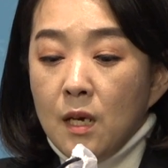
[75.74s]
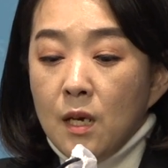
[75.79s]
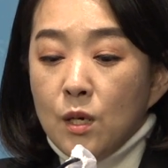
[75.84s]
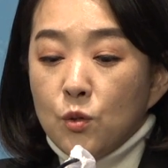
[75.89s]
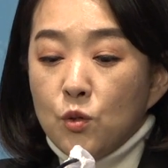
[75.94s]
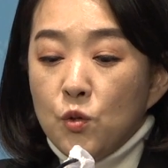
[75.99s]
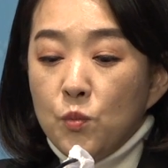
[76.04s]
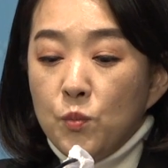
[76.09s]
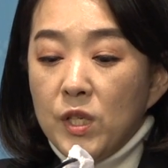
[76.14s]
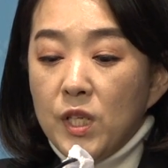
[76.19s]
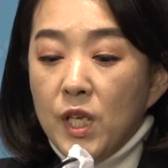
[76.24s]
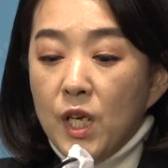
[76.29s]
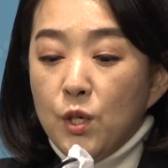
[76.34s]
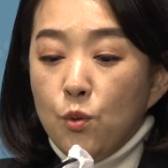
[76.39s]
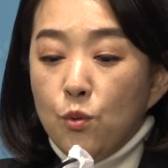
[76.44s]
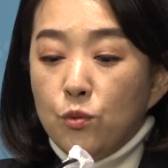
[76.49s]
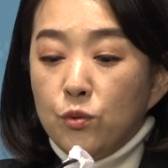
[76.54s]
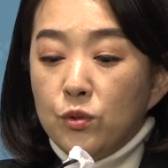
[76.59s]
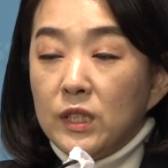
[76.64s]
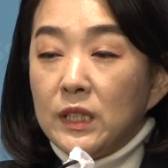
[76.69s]
국민의
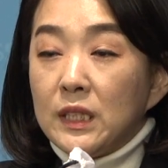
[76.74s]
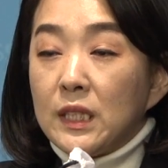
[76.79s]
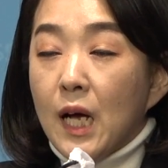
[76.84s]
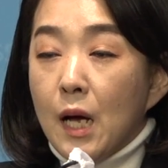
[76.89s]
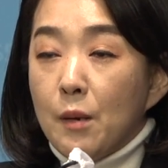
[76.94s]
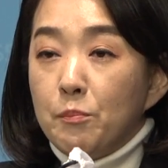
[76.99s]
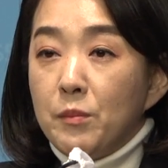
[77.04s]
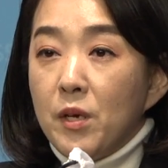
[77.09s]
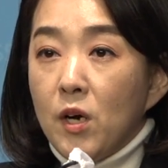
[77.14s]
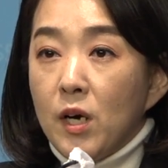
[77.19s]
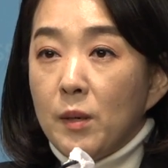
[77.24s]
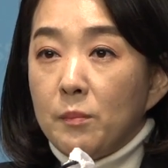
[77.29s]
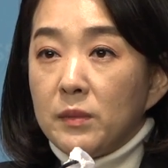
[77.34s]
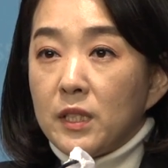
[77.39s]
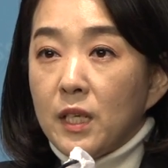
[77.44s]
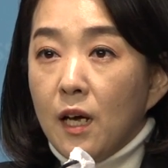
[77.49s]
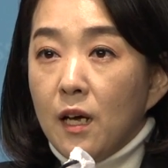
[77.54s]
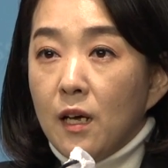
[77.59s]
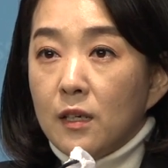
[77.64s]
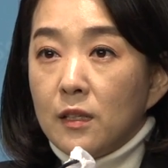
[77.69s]
요구는
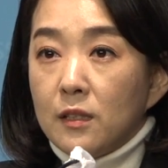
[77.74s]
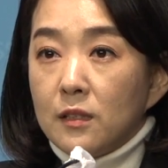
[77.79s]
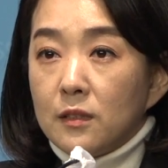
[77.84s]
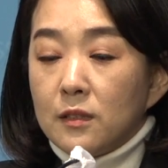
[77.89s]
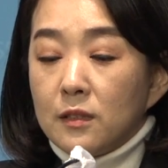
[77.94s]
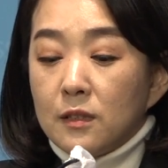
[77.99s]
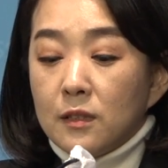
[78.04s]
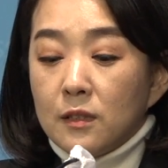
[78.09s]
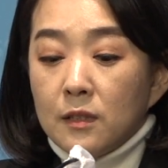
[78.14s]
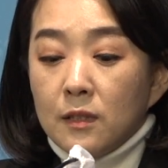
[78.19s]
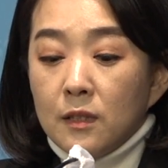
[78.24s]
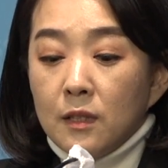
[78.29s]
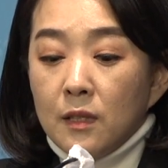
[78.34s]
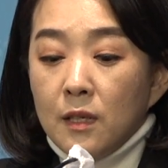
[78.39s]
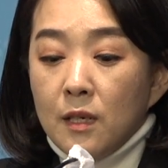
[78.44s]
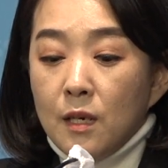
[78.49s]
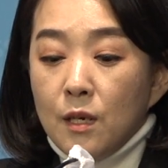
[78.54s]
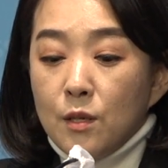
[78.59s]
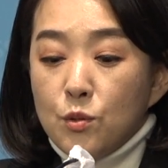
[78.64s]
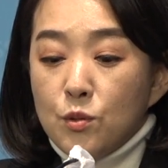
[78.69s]
간명합니다.
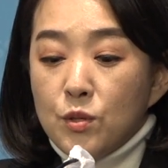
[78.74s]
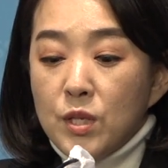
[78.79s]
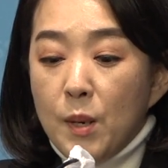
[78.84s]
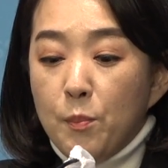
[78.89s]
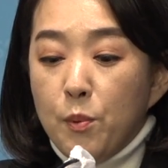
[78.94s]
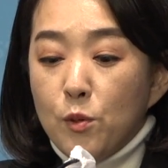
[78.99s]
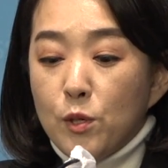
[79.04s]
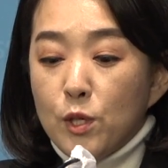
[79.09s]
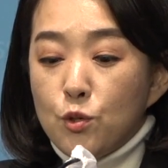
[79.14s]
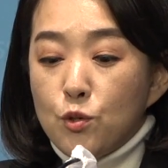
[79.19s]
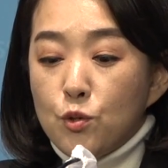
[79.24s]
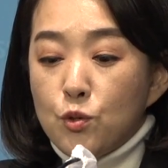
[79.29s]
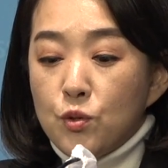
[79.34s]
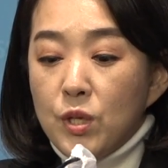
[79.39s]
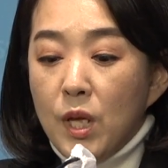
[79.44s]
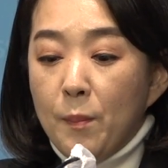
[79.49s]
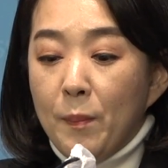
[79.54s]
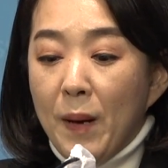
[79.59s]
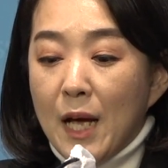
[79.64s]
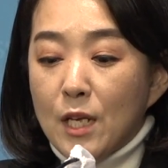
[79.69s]
수사포기
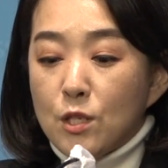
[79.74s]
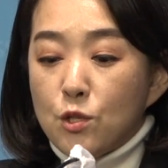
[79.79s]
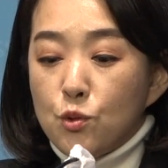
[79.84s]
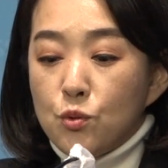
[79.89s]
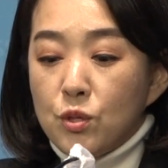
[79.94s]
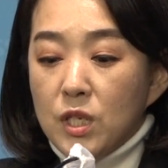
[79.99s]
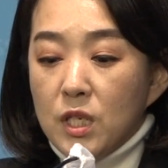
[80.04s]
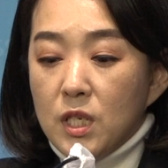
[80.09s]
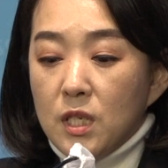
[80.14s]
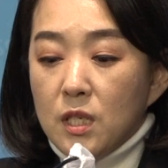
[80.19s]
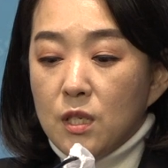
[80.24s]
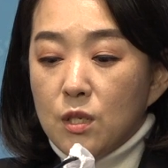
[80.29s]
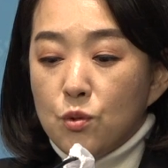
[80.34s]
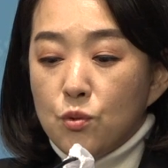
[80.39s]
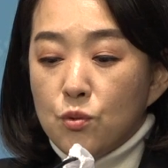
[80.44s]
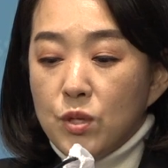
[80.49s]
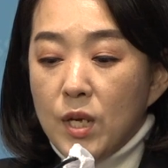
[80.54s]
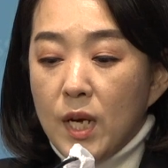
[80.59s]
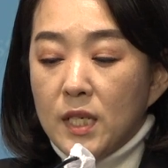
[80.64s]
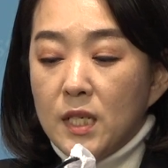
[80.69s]
수준의 봐주기
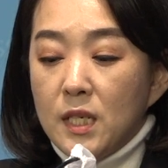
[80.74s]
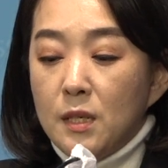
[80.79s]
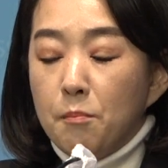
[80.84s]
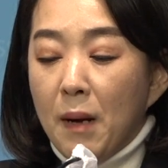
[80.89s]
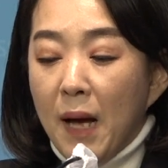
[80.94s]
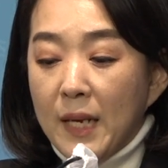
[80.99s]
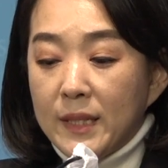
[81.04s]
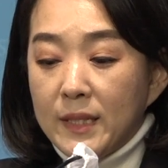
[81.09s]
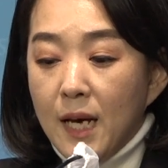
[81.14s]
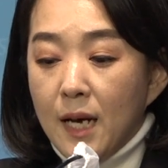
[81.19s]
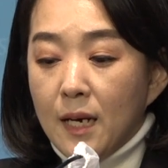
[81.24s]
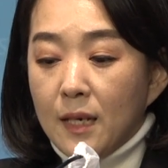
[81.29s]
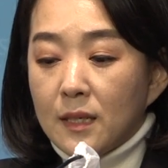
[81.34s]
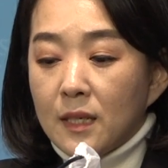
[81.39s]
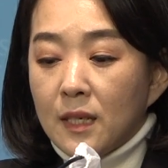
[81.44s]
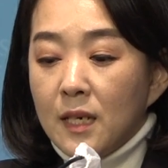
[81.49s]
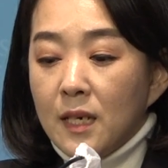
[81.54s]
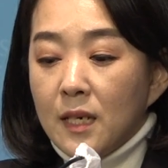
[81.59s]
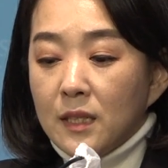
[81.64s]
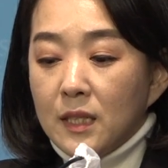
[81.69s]
수사를 마냥
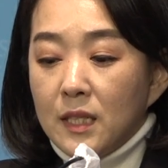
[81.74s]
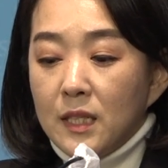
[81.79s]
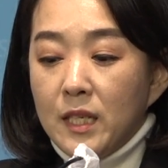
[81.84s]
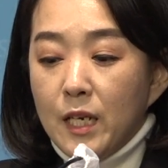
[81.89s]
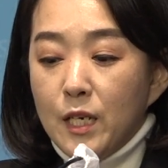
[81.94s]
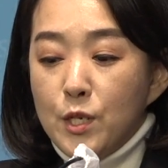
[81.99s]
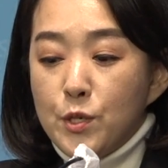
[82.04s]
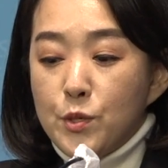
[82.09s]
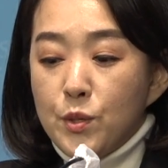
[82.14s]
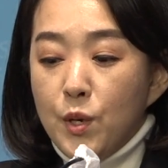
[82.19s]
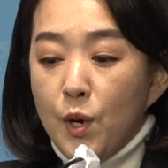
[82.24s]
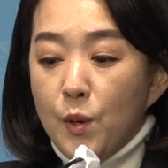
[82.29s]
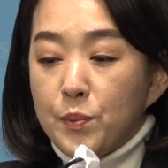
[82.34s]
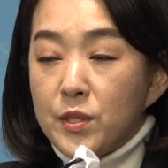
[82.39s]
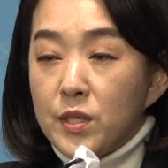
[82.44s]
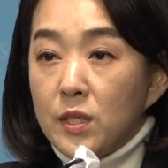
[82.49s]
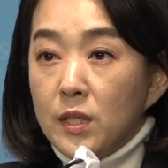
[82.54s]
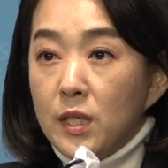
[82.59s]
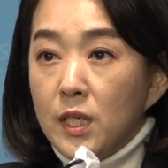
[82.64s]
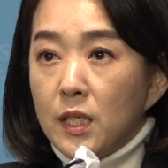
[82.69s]
기다릴 수
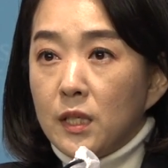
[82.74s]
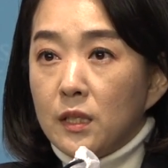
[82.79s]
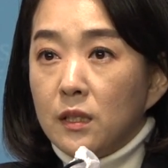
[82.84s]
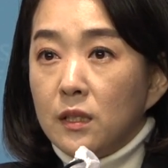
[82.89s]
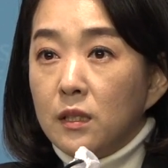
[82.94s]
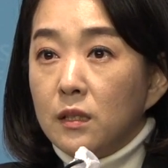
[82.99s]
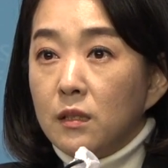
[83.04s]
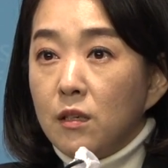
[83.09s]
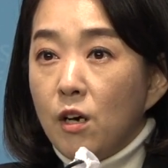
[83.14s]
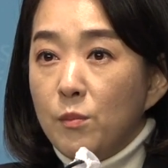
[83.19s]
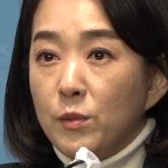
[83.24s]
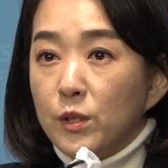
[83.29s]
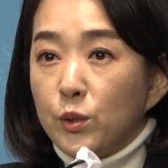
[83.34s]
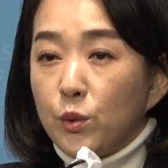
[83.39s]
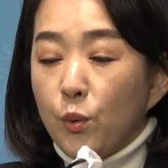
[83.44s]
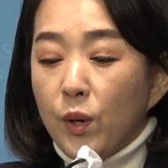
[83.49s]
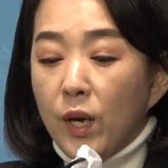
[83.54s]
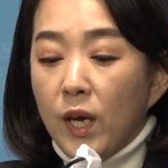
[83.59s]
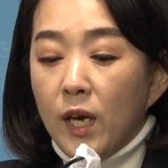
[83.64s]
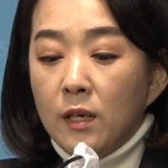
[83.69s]
없으니 특검을
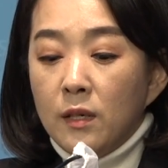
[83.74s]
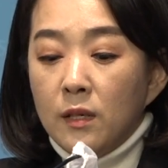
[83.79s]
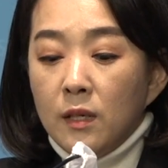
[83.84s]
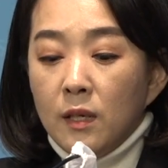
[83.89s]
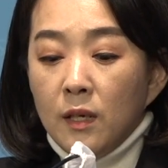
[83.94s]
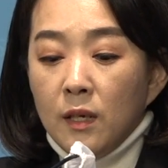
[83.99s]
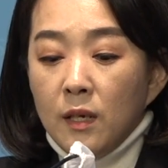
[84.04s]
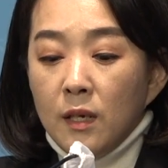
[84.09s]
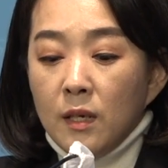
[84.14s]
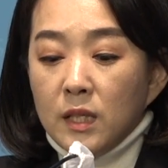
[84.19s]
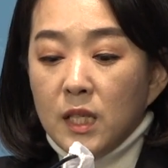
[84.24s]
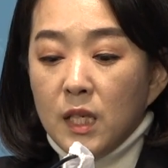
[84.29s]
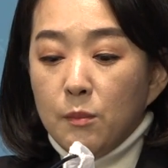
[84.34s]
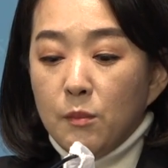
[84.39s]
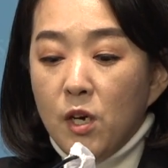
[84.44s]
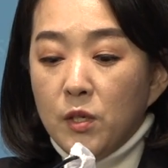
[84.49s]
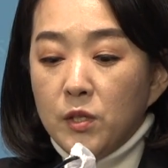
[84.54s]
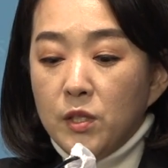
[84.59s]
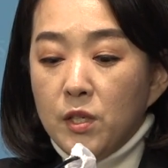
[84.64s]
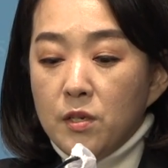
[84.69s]
통해
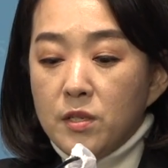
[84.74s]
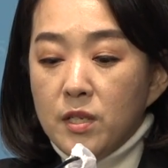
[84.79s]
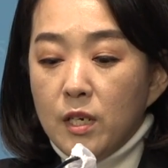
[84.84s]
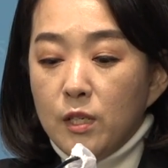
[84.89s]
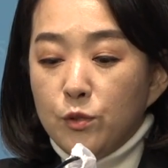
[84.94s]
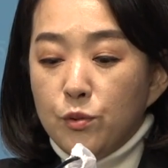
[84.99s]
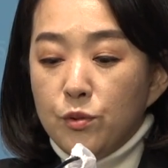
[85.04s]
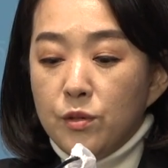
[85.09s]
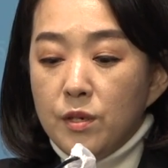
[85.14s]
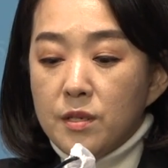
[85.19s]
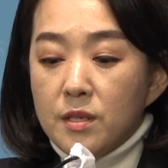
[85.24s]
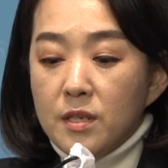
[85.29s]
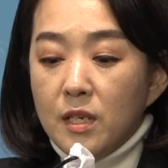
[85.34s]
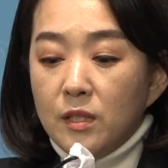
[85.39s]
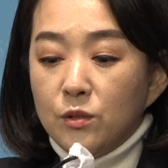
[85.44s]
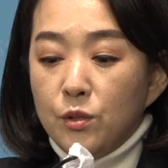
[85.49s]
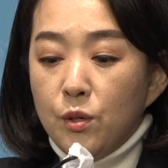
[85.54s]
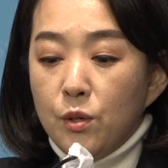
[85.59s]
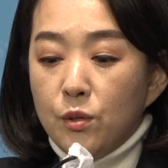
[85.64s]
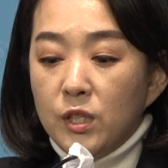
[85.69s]
김건희 여사를 둘러싼
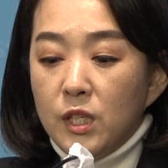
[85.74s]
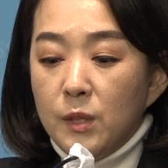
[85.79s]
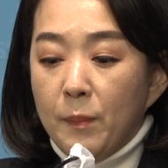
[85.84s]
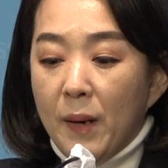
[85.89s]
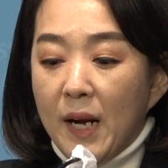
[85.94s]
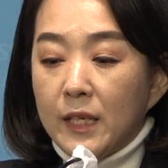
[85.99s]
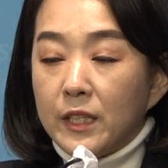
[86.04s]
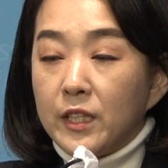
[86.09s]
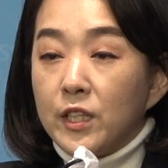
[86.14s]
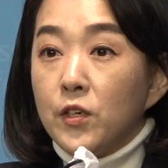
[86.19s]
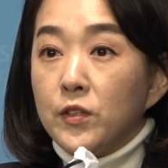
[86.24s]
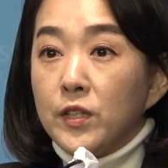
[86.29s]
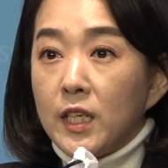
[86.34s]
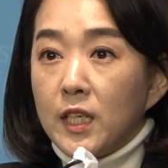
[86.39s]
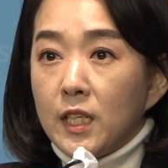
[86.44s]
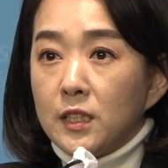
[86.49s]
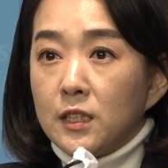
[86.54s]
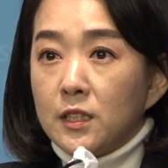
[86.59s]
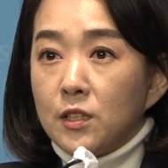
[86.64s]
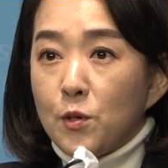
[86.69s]
의혹을
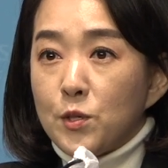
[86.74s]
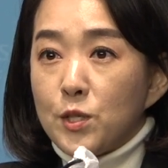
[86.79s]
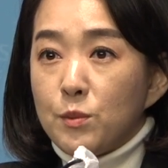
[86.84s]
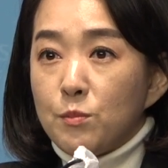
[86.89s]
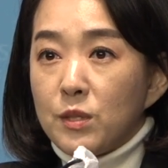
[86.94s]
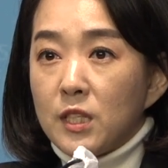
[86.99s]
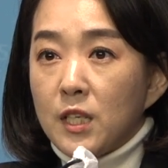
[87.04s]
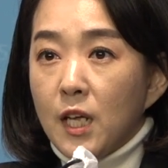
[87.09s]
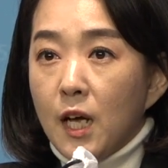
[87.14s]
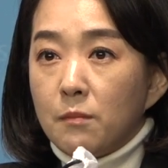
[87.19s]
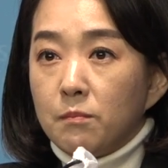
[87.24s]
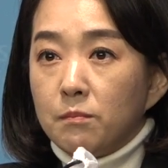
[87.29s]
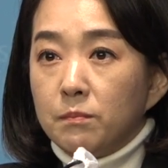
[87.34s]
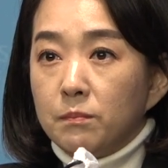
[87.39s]
밝혀내라는 것입니다.